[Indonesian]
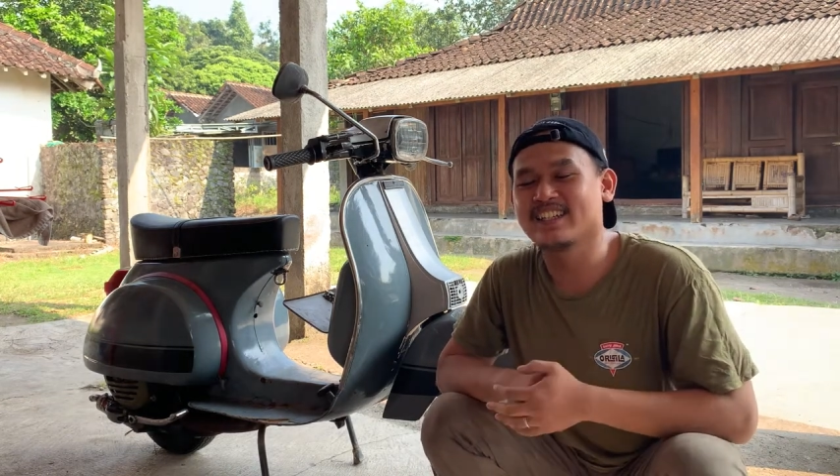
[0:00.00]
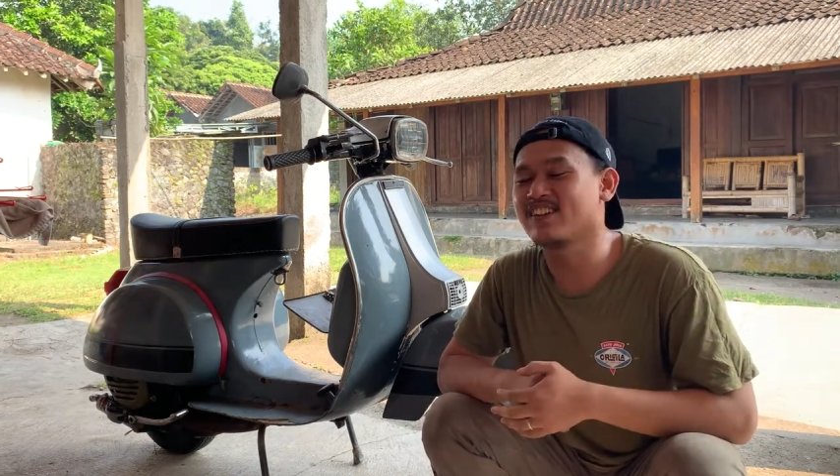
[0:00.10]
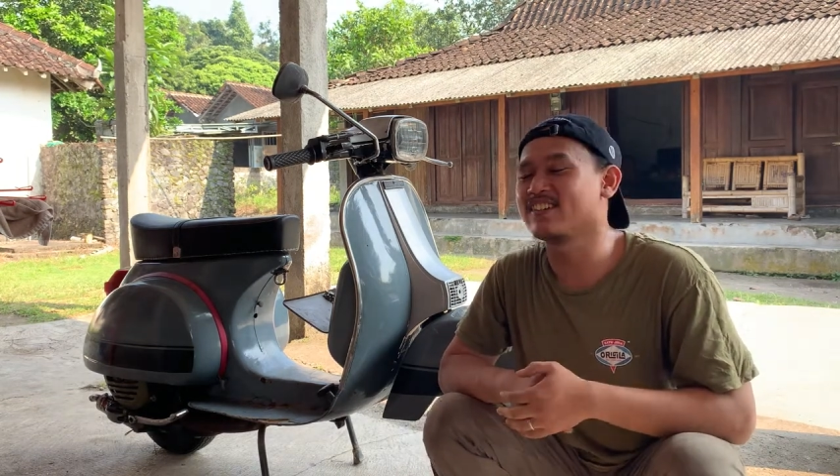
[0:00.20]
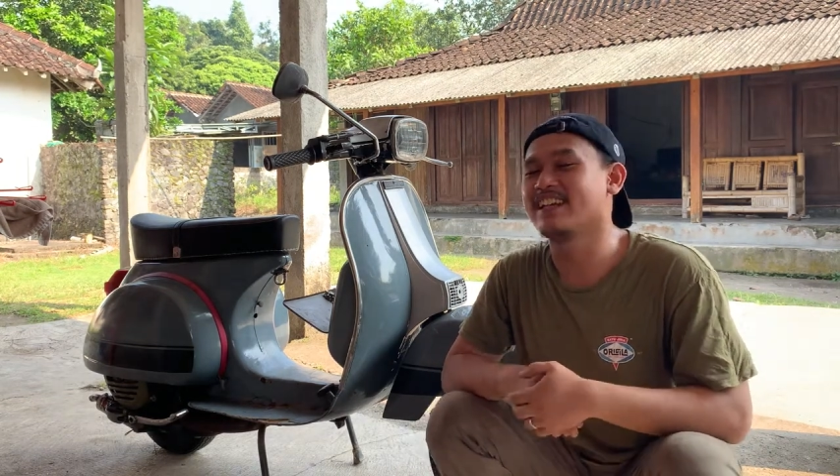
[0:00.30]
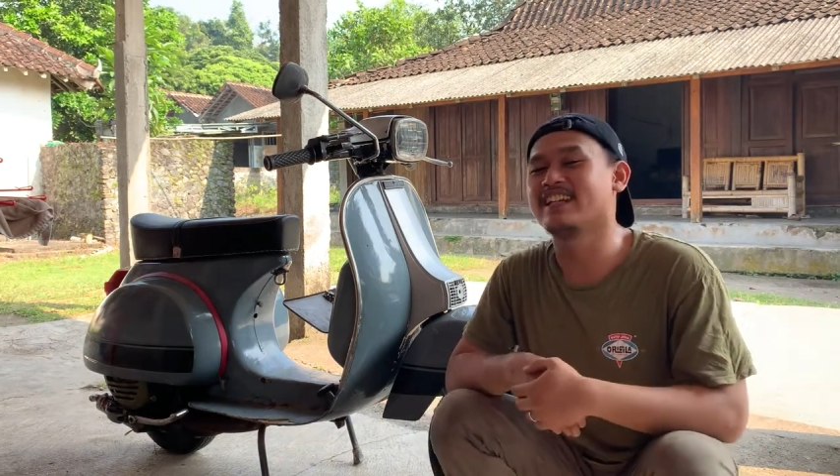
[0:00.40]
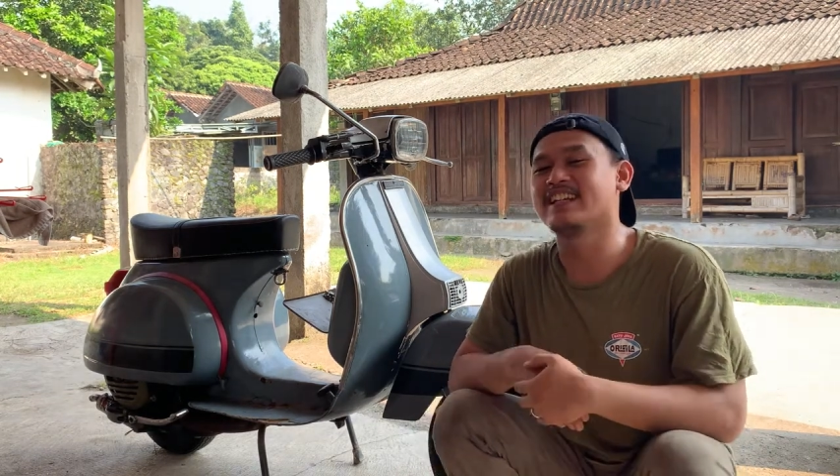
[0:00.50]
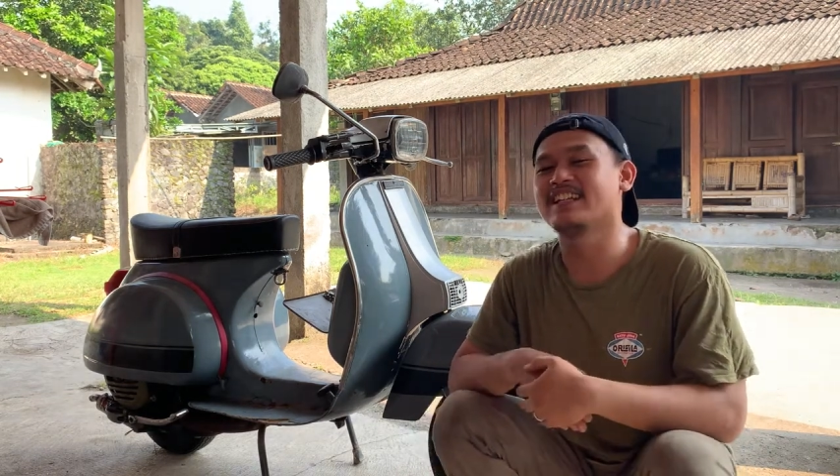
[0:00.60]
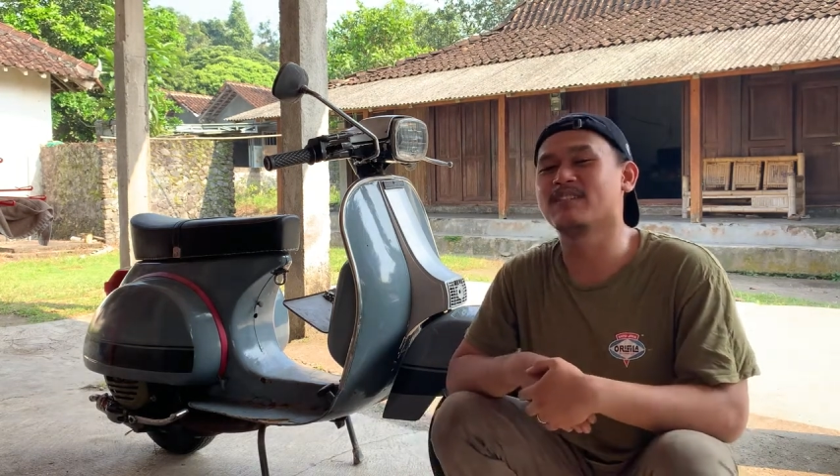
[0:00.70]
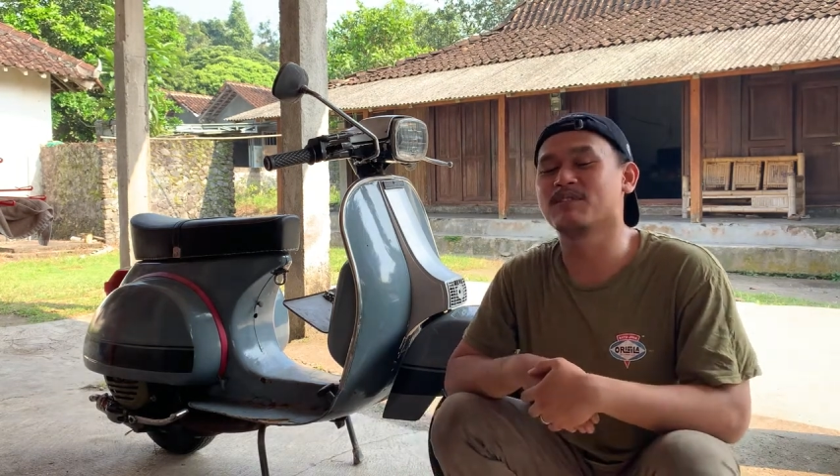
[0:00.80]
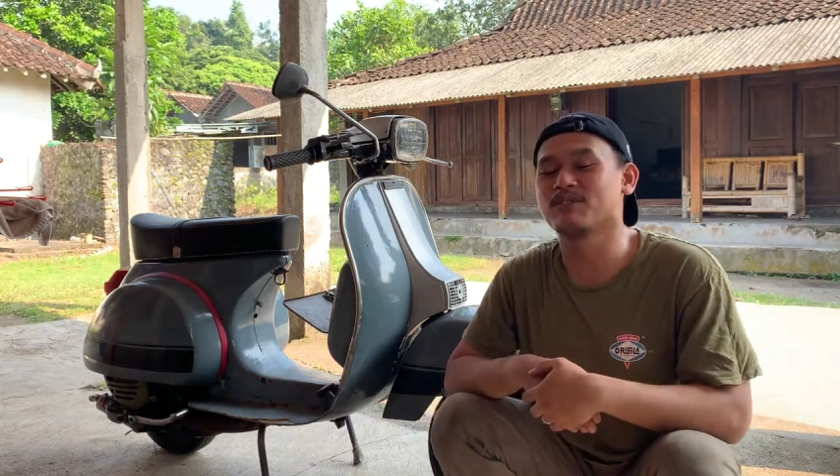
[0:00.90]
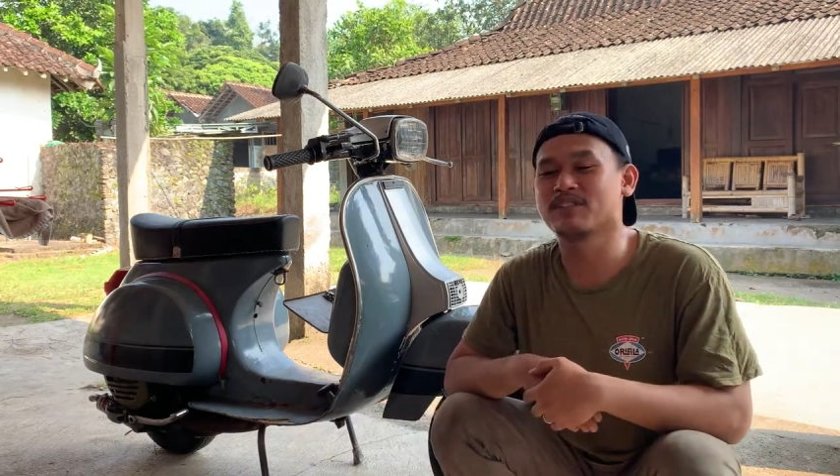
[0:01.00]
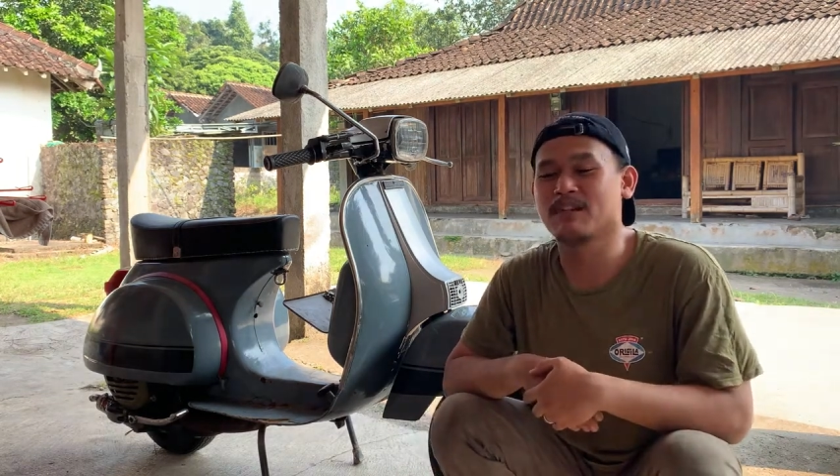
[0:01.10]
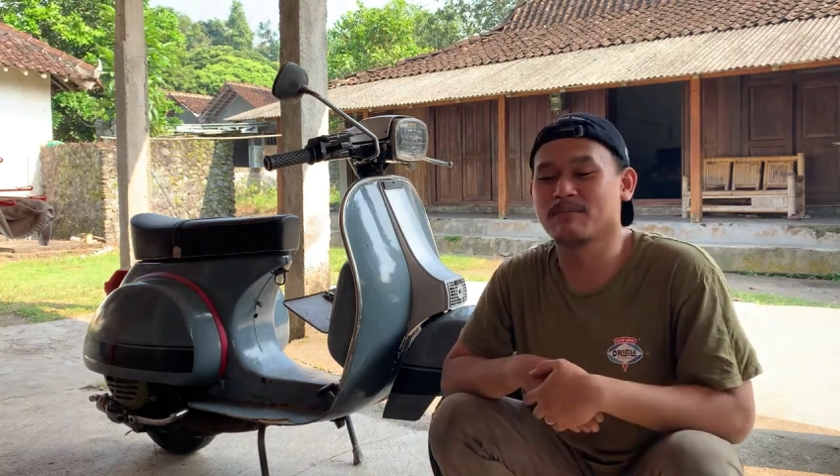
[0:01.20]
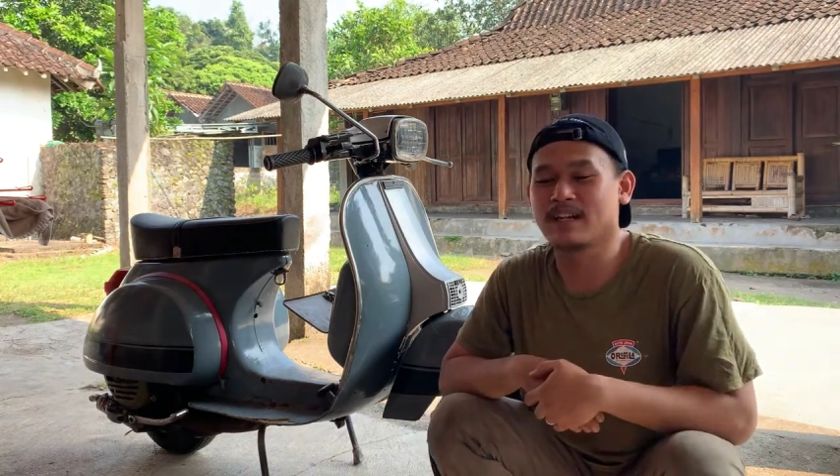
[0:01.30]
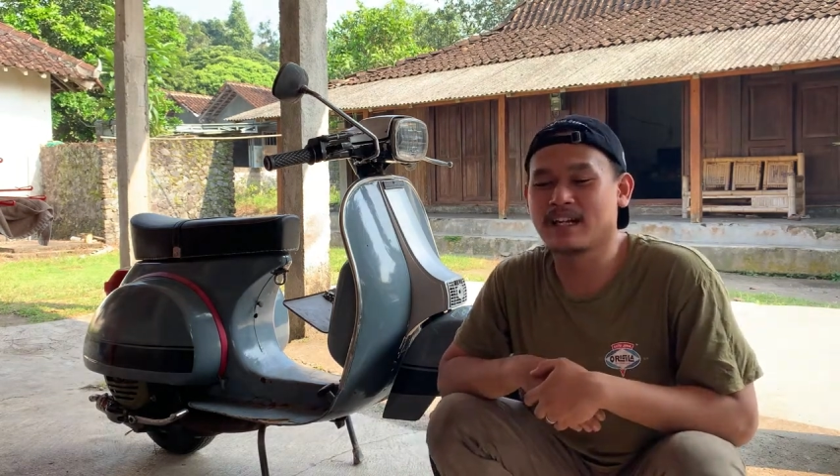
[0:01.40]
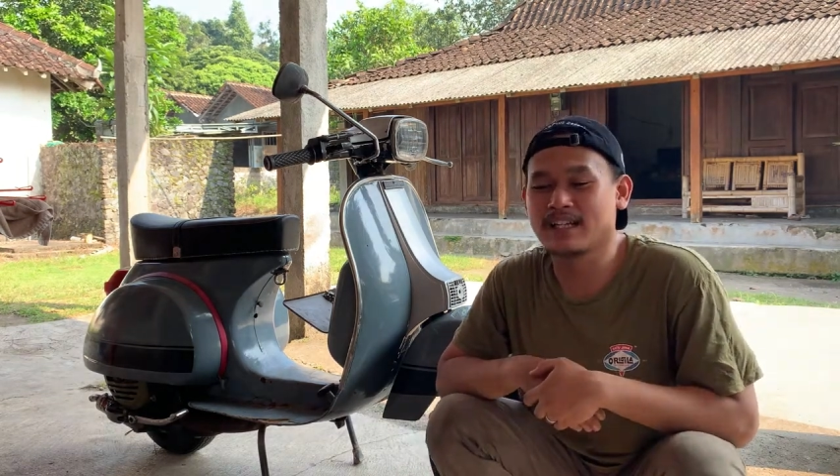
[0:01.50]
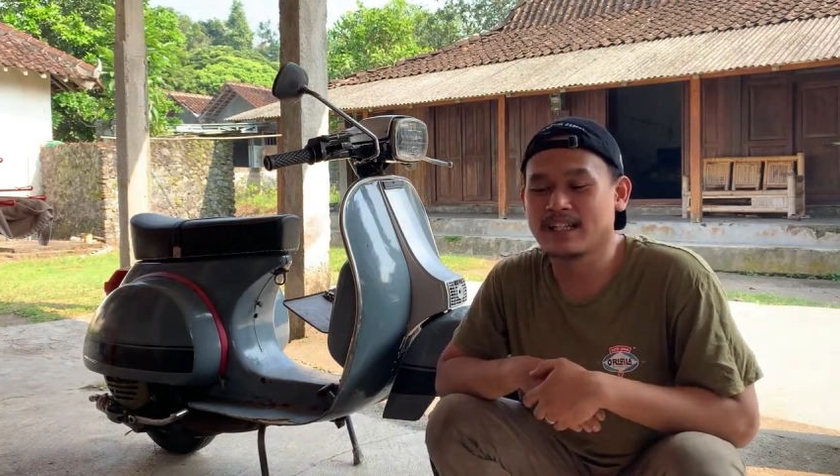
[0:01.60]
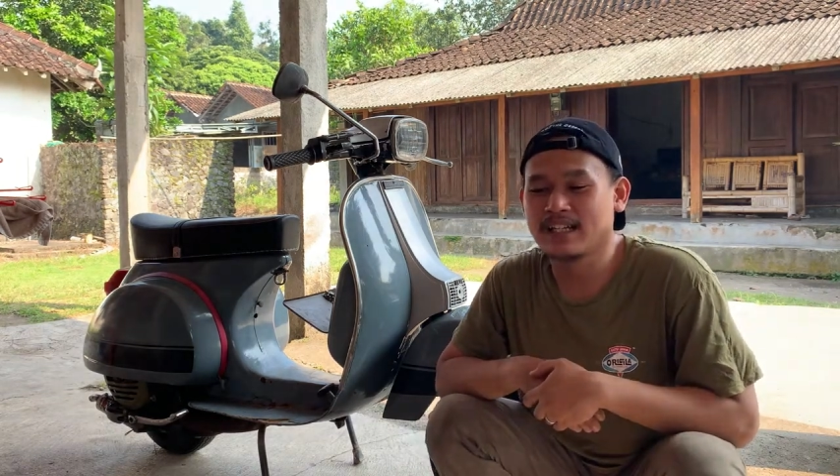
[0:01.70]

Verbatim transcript: konten ini mengucapkan